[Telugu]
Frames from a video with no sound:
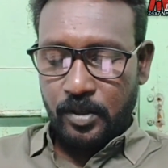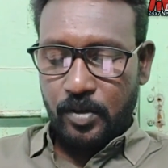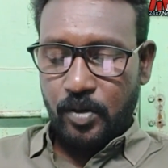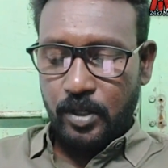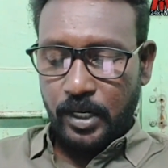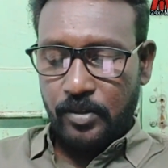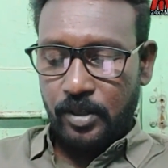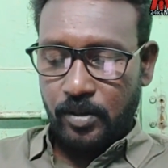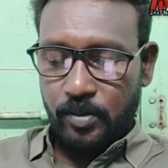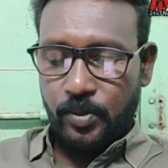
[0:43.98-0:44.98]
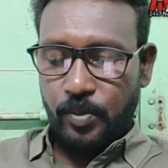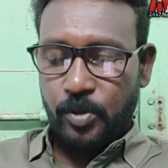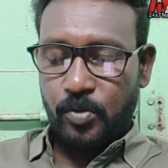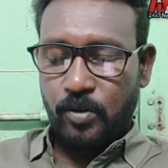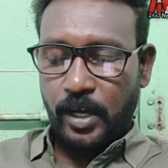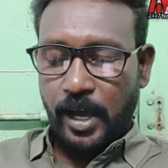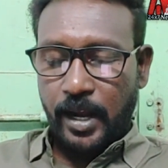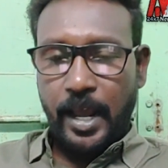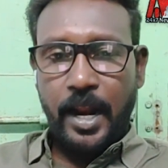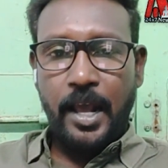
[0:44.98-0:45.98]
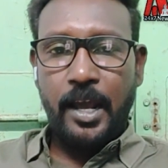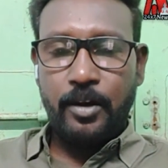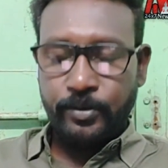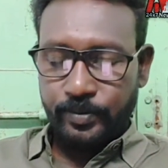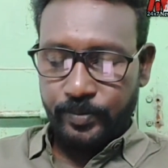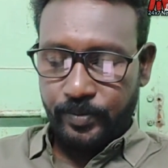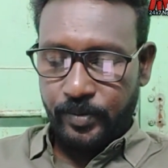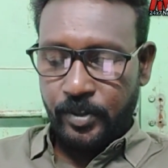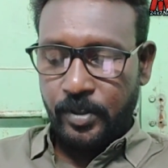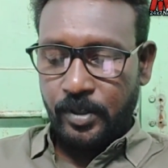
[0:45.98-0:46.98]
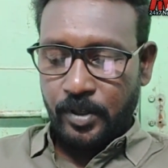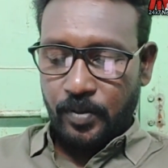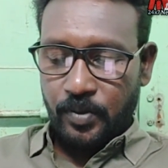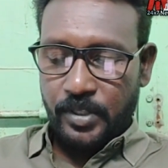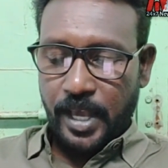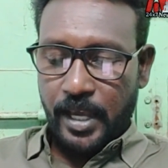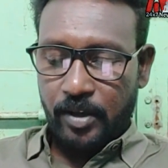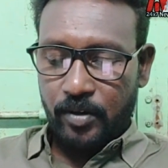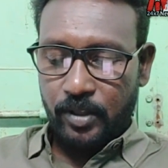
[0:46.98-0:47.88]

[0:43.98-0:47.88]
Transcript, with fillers: ట్రోల్ చేస్తున్నటువంటి ప్రభుత్వ కార్యాలయాలు విశాఖకు